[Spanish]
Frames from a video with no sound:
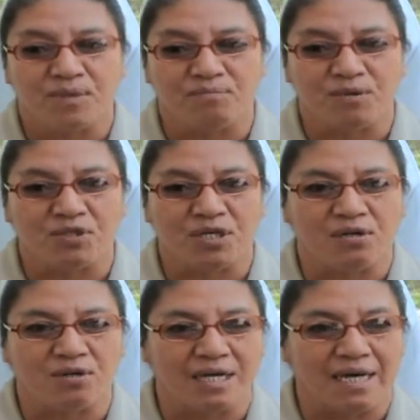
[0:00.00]
Pues
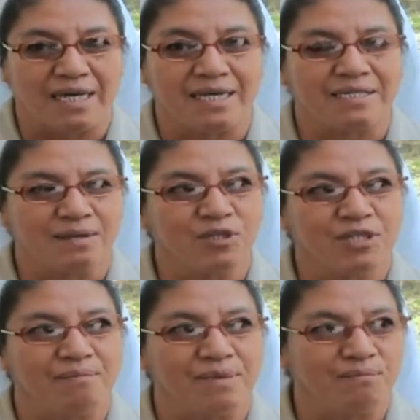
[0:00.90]
Monseñor, le
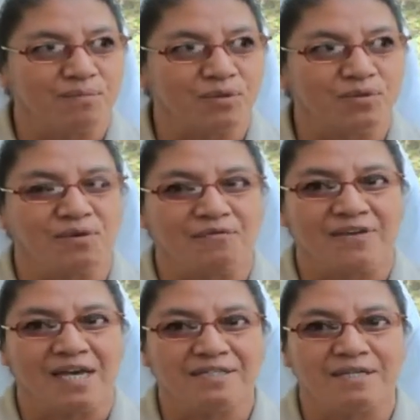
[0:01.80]
agradecemos también por su
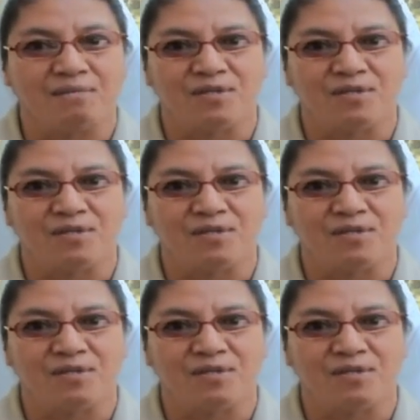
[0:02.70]
confianza.